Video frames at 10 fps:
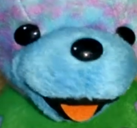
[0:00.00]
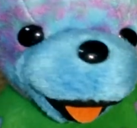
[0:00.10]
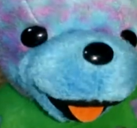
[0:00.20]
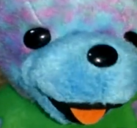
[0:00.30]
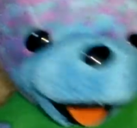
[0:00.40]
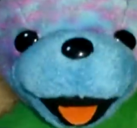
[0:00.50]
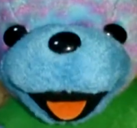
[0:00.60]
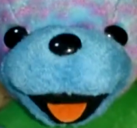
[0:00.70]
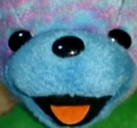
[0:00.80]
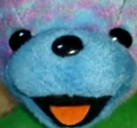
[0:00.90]
らして
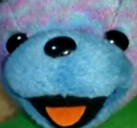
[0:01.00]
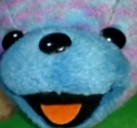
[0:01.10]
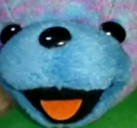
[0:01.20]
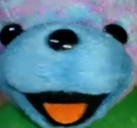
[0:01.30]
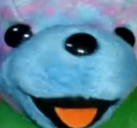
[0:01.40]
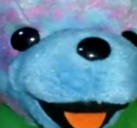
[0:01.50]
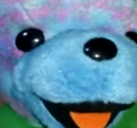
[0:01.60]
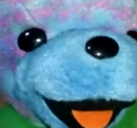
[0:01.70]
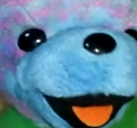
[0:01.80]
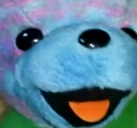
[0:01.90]
も、あーなんか聞い
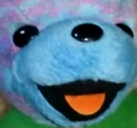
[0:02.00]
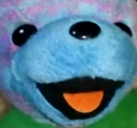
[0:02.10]
てると懐